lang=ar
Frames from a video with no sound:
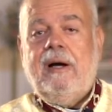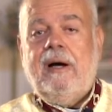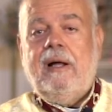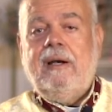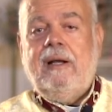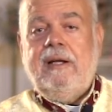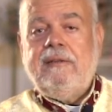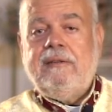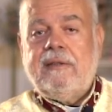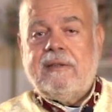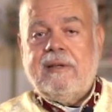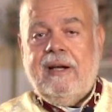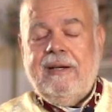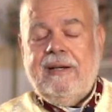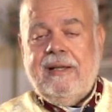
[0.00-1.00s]

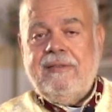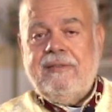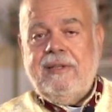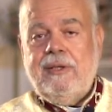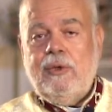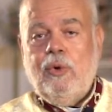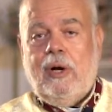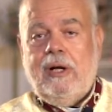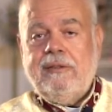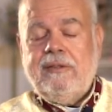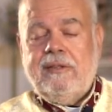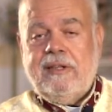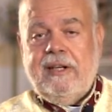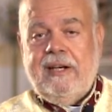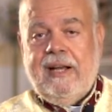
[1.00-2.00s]
العطر الذي
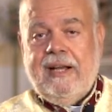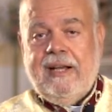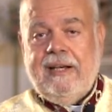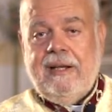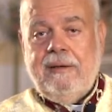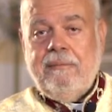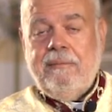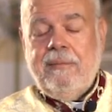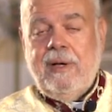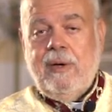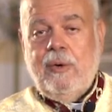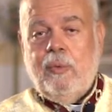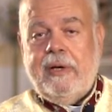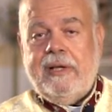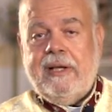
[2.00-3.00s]
يعطر العالم
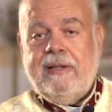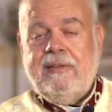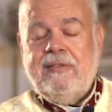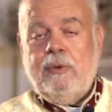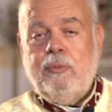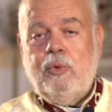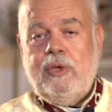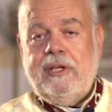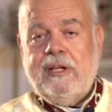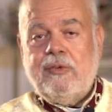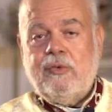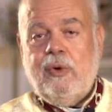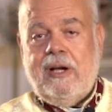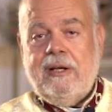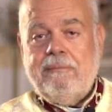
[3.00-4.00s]
ويجذبه
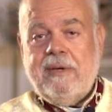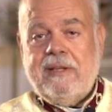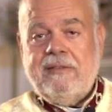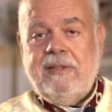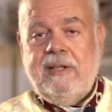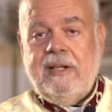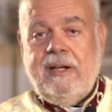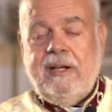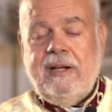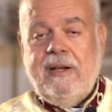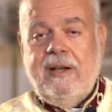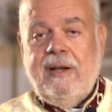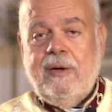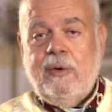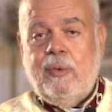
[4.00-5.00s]
ليسوع المسيح
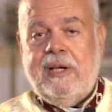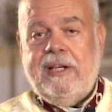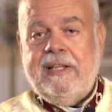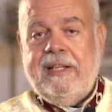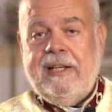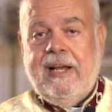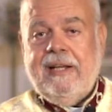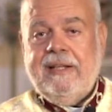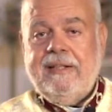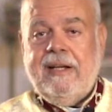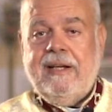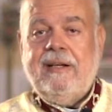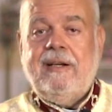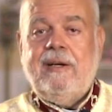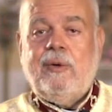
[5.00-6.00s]

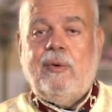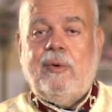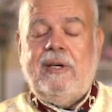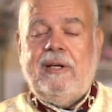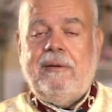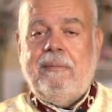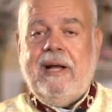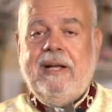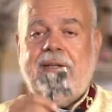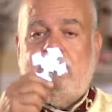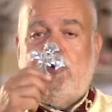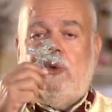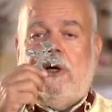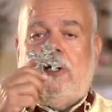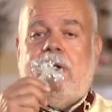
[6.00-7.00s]
ولإلهنا كل مجد
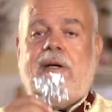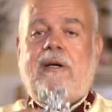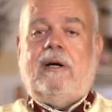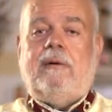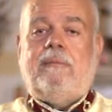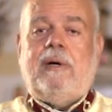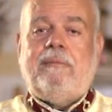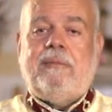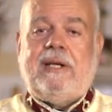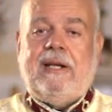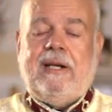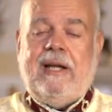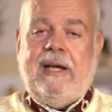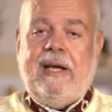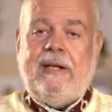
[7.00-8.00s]
وكرامة من
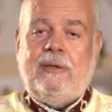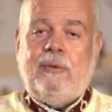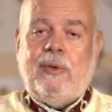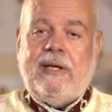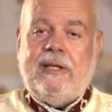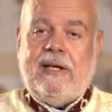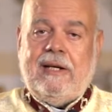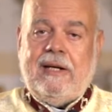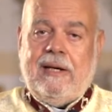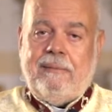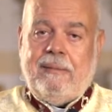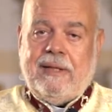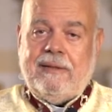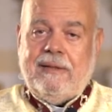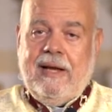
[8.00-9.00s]
الآن وإلى
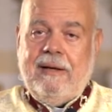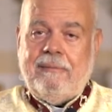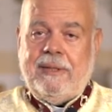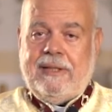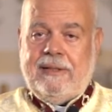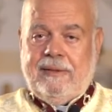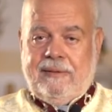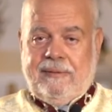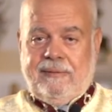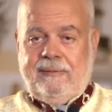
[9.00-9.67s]
الأبد آمين